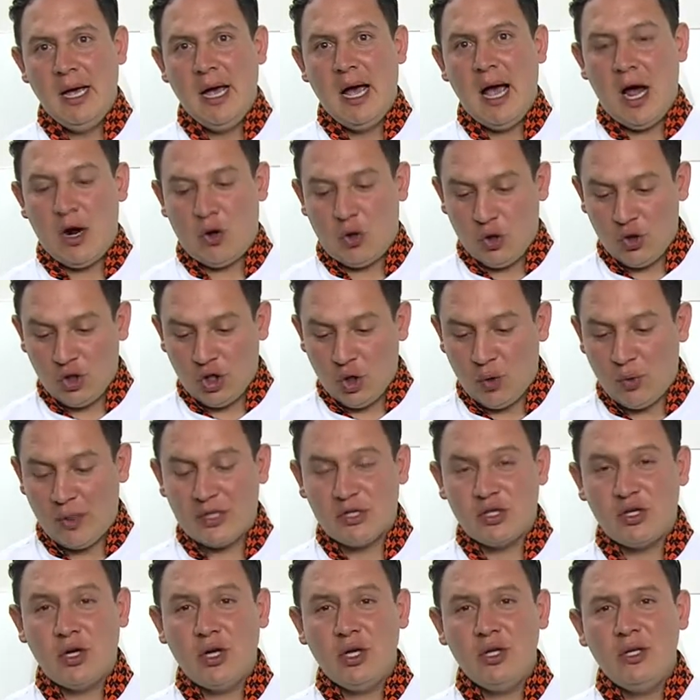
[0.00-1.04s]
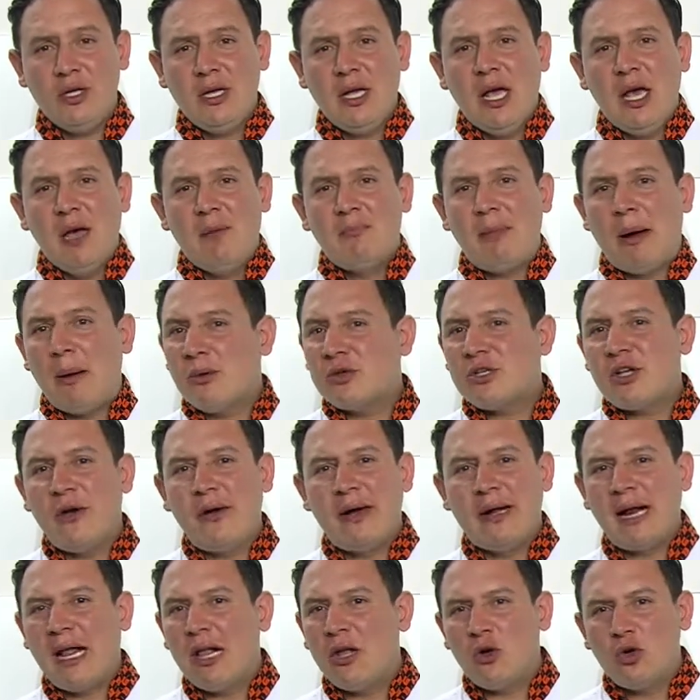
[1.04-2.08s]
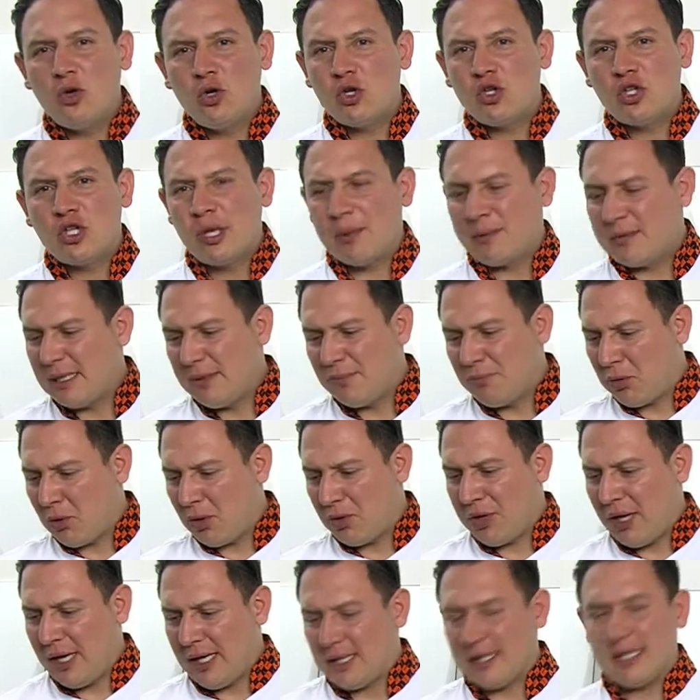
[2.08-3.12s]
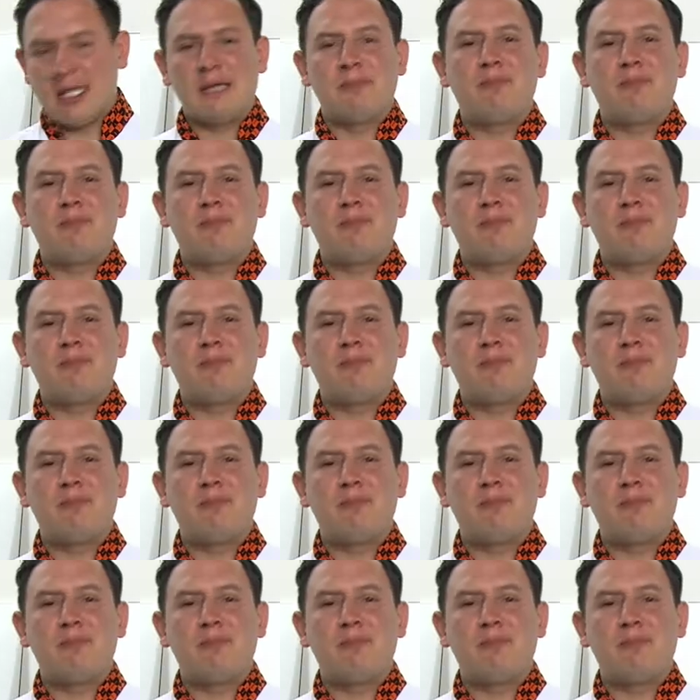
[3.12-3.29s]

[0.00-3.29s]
A continuación, vamos a ver algunos tips importantes.